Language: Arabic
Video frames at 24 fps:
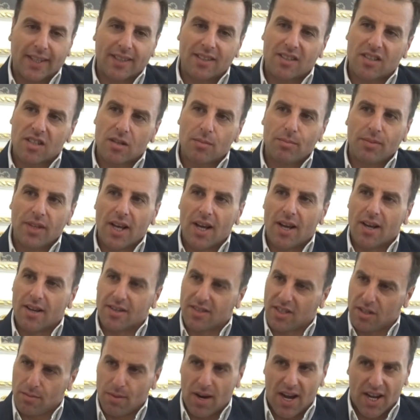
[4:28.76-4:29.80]
اكتسبنا
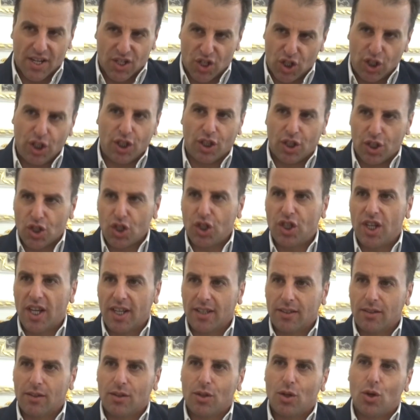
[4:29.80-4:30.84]
سمعه جيده
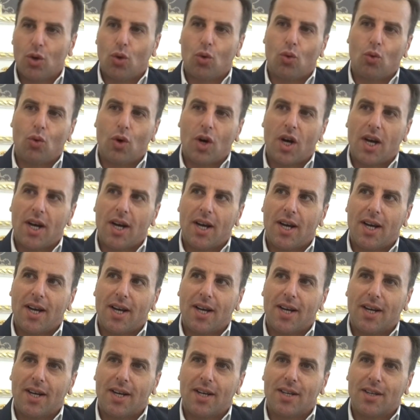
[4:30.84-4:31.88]
جدا
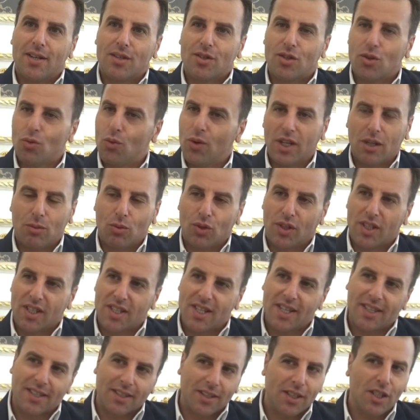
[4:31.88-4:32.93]
وسوقنا
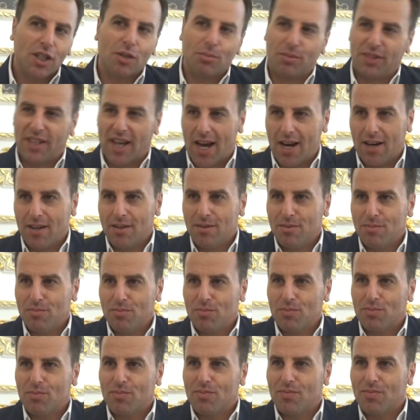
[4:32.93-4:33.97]
منتجات كثير منيحه
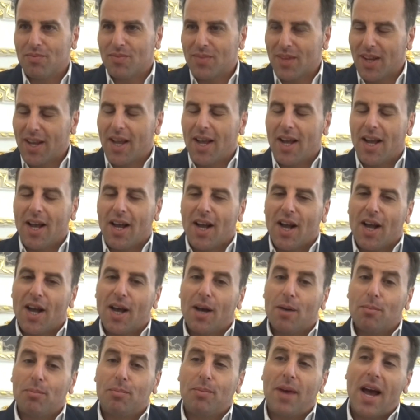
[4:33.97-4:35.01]
الحمد
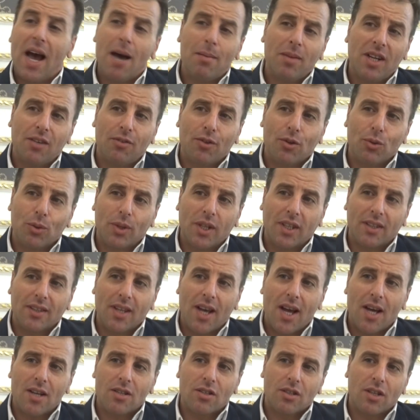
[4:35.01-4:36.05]
لله بعام
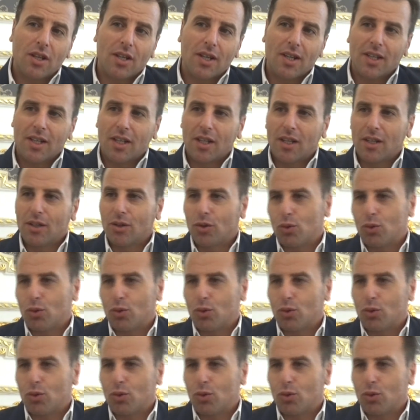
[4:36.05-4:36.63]
2013 قررنا